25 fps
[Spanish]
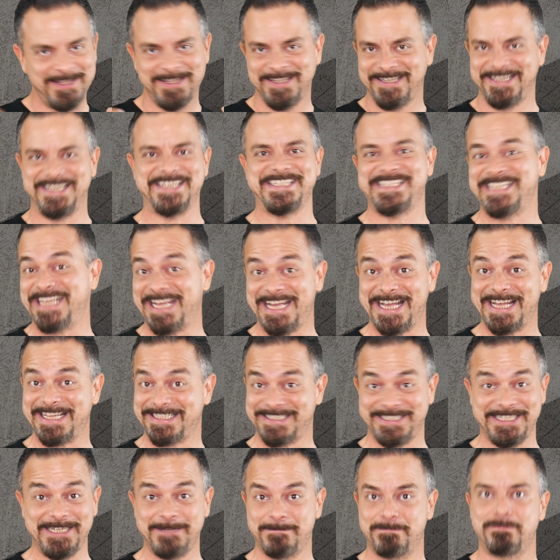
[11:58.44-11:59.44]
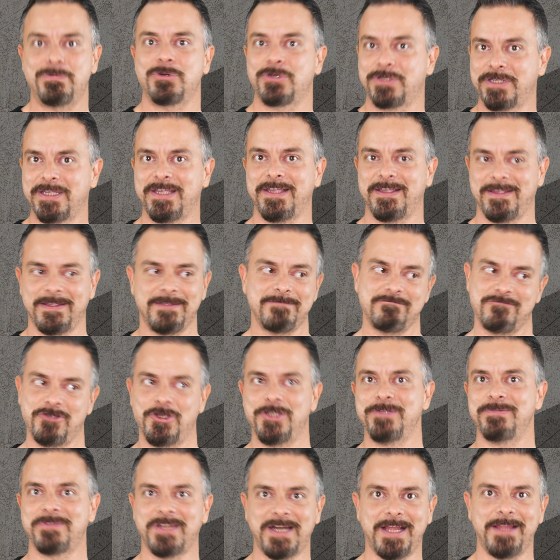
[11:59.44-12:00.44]
que sea así, porque yo he
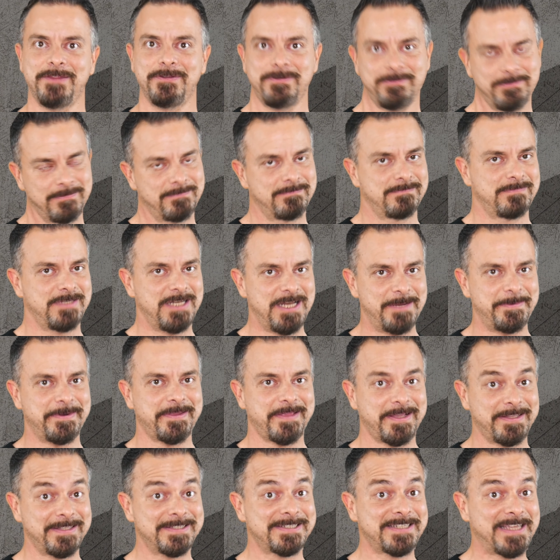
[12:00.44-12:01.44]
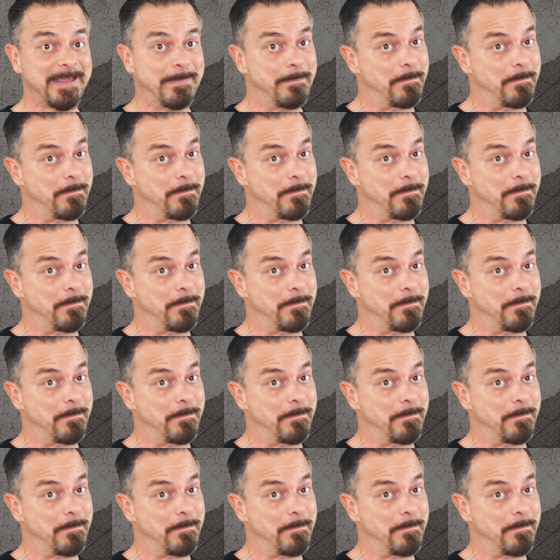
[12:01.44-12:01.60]
entrado y la verdad es que